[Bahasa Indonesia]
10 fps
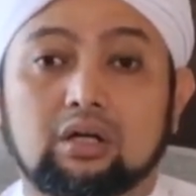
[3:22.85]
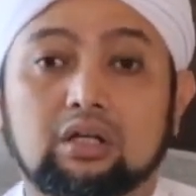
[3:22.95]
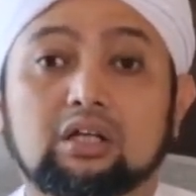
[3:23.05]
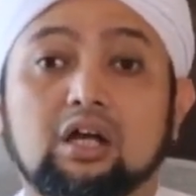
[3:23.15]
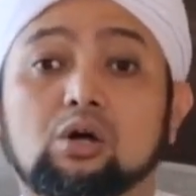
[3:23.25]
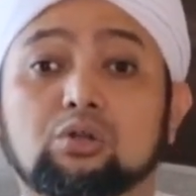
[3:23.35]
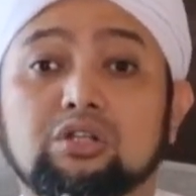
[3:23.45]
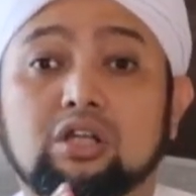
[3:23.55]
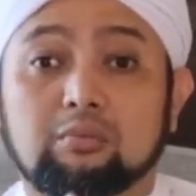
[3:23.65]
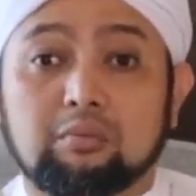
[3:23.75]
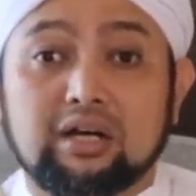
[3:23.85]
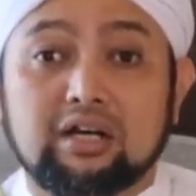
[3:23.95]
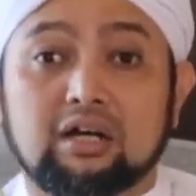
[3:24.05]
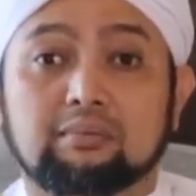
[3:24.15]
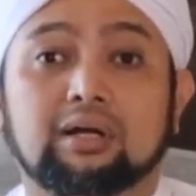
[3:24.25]
ketika engkau tidak
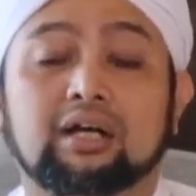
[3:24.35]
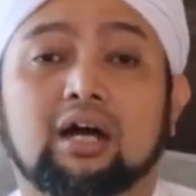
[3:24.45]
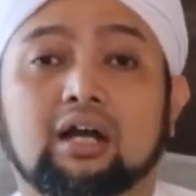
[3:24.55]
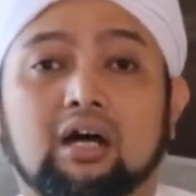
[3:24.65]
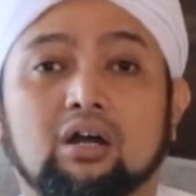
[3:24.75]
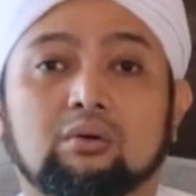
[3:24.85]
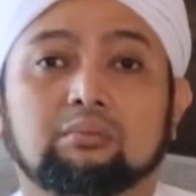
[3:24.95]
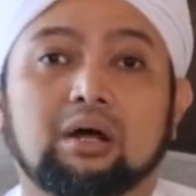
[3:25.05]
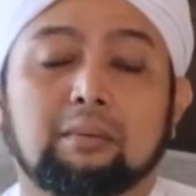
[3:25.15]
memandang pandangan haram,